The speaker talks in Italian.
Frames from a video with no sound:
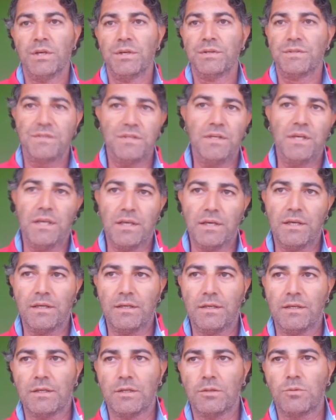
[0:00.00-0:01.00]
Sì,
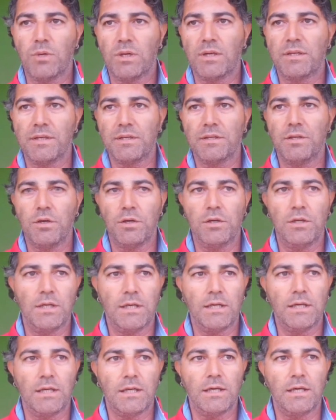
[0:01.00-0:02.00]
eh, qualche gol
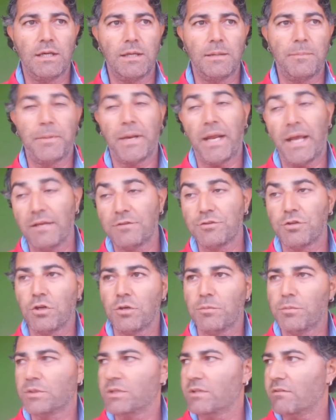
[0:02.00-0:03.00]
eh, preso
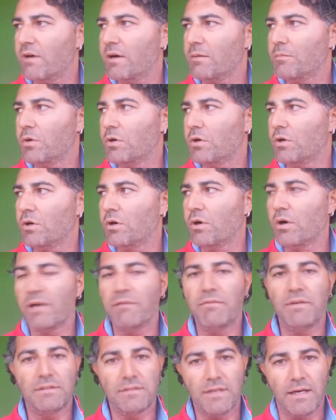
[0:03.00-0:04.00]
lo potevamo
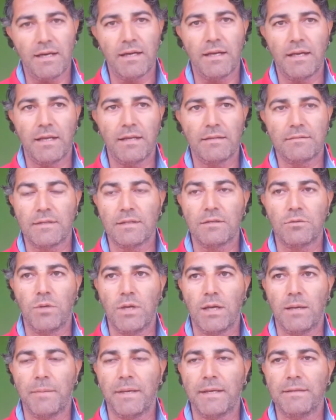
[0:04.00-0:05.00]
evitare
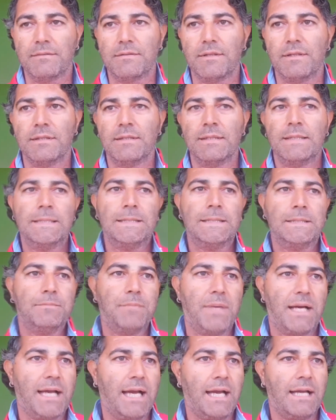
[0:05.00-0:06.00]
tranquillamente.
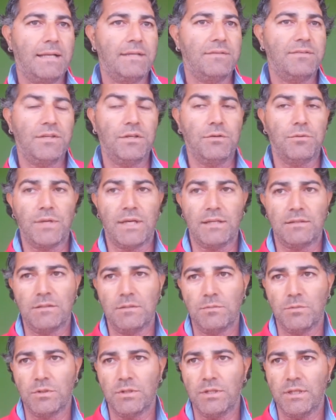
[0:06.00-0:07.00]
Magari sì, un
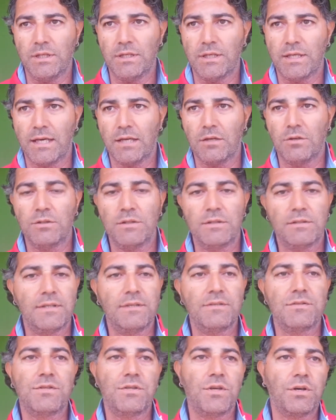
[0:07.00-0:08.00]
attimo di calo di
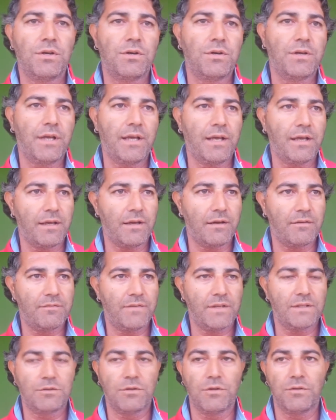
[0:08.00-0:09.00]
tensione ha
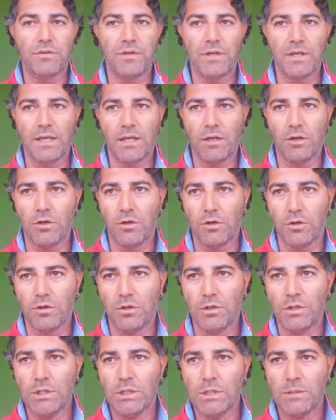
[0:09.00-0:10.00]
fatto sì che
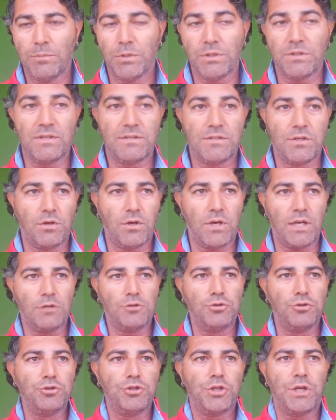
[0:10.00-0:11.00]
loro potessero
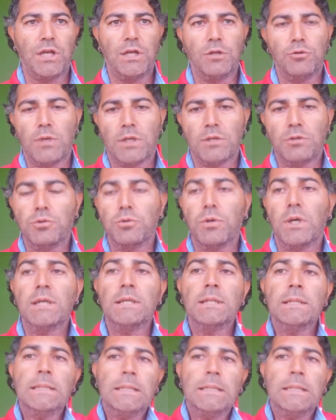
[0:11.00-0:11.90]
raggiungere il 2 a 2.